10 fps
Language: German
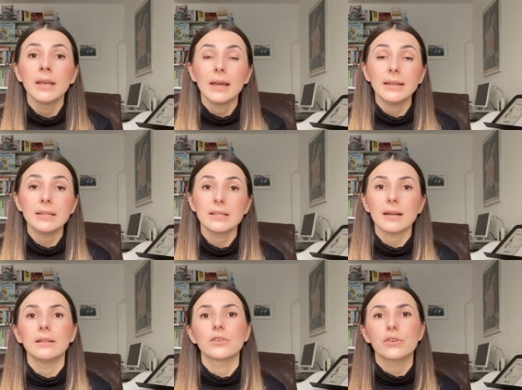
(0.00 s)
Hätte ich
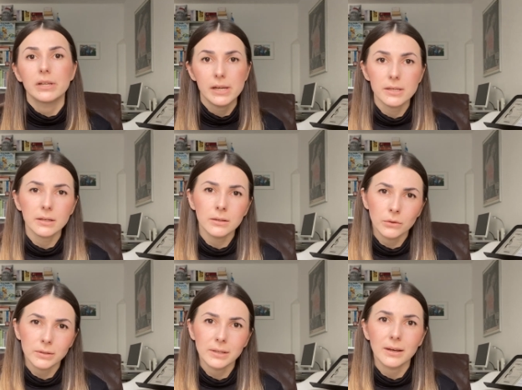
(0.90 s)
eine schlechtere
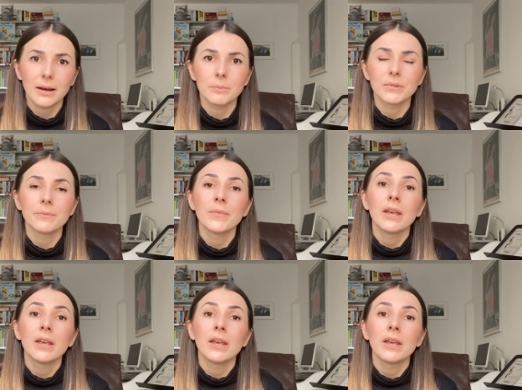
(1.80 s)
Note gehabt,